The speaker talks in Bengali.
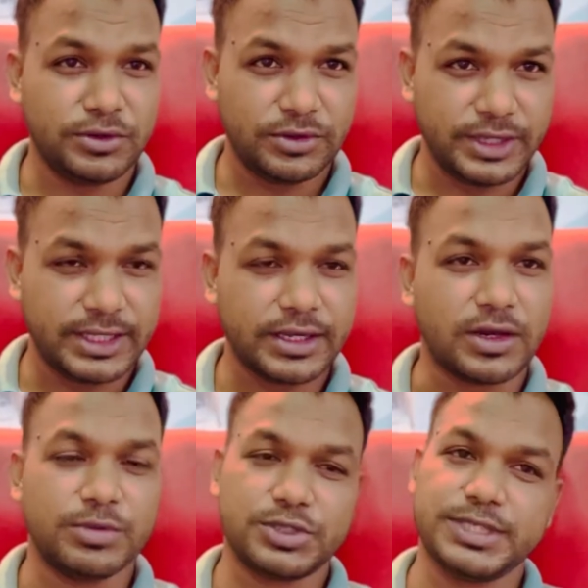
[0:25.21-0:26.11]
নতুন হয়ে থাকেন
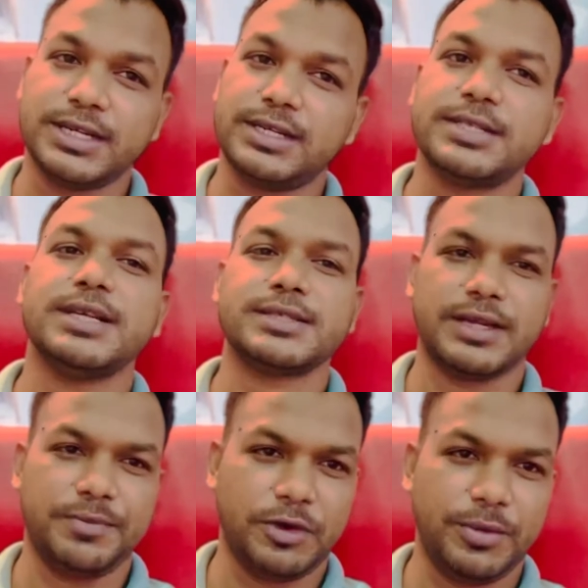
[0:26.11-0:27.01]
অবশ্যই চ্যানেলটা
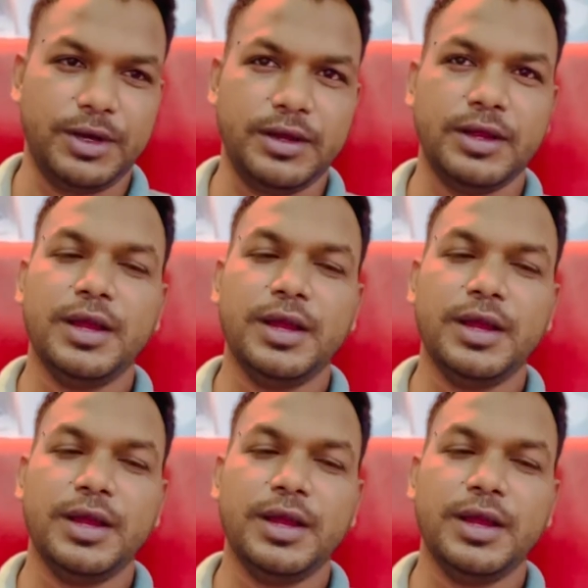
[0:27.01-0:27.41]
সাবস্ক্রাইব করবেন